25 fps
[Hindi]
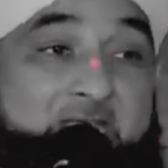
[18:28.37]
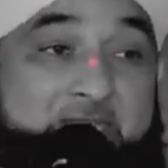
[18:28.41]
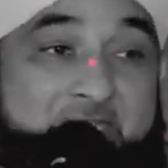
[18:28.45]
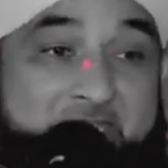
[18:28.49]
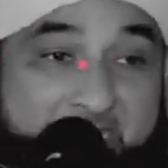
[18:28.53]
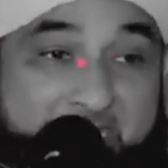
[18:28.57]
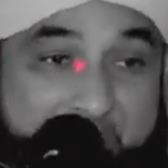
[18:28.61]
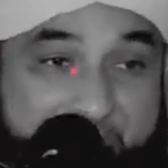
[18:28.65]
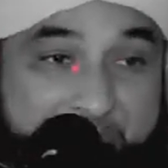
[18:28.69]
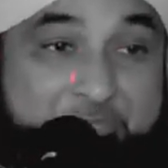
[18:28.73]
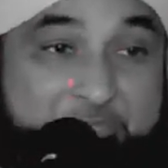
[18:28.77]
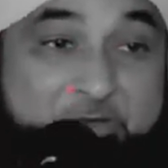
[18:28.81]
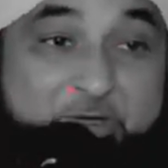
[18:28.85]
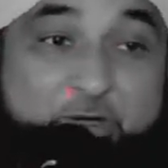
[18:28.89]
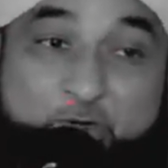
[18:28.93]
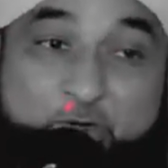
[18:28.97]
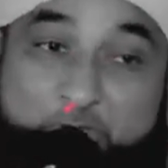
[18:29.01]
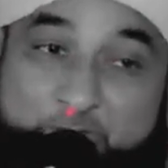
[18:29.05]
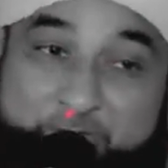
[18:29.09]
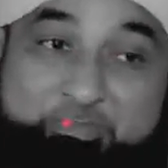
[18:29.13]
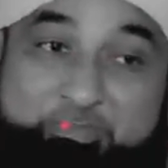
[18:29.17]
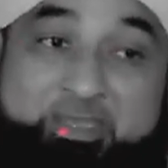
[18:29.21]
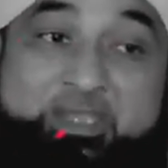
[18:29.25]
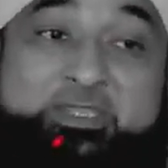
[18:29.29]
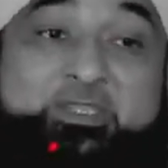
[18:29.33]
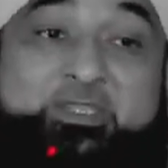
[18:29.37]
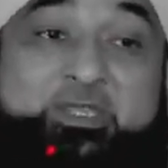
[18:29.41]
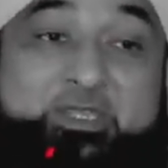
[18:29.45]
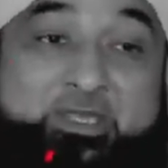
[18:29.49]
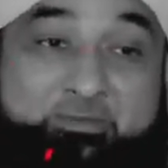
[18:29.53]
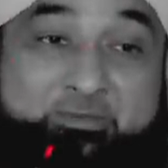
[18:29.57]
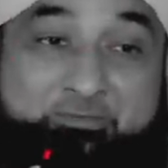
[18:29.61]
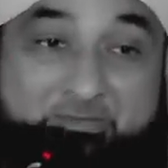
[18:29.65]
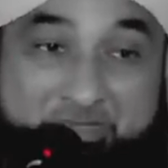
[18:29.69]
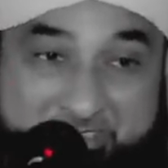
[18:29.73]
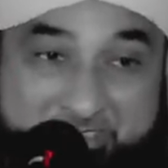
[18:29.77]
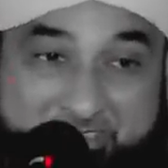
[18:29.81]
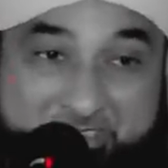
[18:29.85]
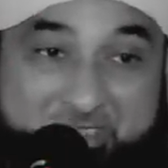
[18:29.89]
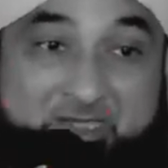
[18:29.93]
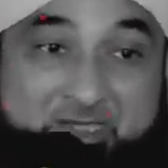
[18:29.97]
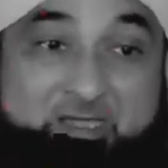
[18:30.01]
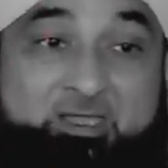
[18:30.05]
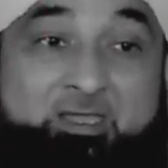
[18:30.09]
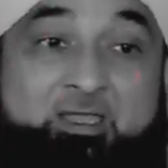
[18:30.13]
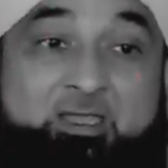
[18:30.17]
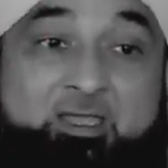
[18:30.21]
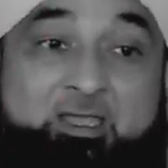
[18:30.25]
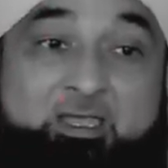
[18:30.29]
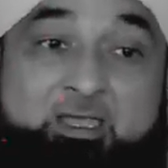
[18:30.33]
मेरा रब और मैं तेरा
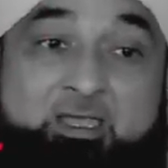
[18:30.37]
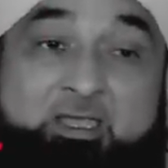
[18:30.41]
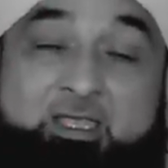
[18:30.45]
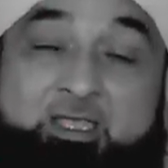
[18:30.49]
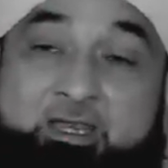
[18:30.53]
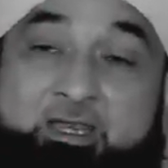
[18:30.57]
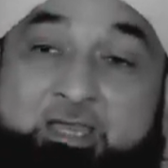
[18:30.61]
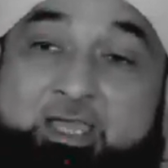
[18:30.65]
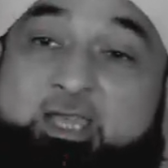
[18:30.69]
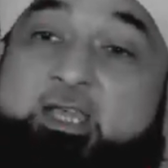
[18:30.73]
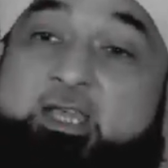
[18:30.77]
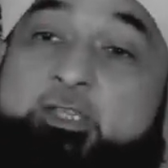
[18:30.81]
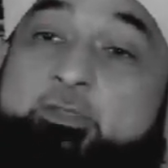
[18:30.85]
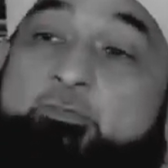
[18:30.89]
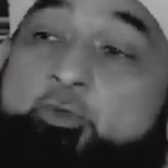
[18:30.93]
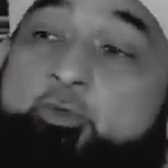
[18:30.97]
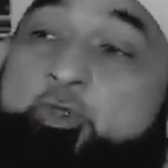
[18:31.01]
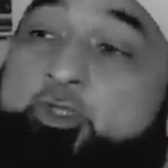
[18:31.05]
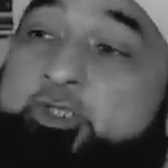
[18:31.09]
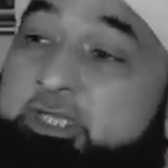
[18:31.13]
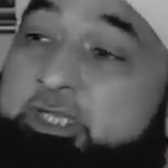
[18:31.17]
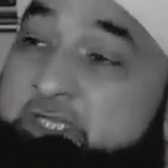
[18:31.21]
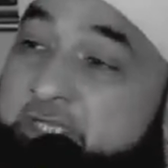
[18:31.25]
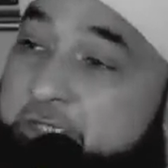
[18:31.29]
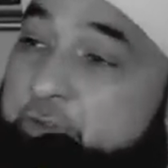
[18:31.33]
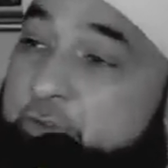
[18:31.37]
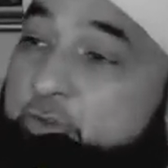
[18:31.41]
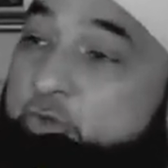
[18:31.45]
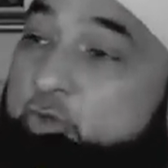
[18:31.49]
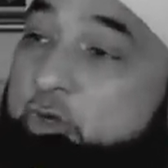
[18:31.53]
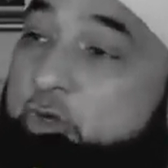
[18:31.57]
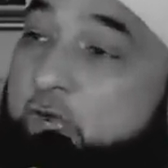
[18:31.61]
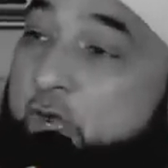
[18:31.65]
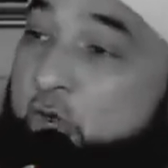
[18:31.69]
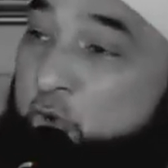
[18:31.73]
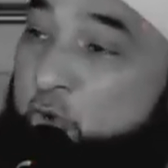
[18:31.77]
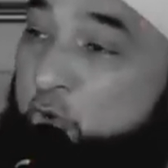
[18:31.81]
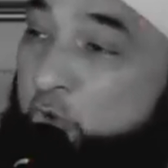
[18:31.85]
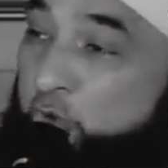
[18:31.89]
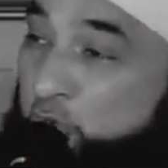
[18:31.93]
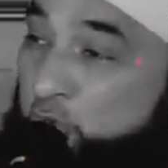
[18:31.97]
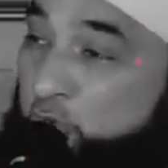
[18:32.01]
बंदा लेकिन मुसरतों का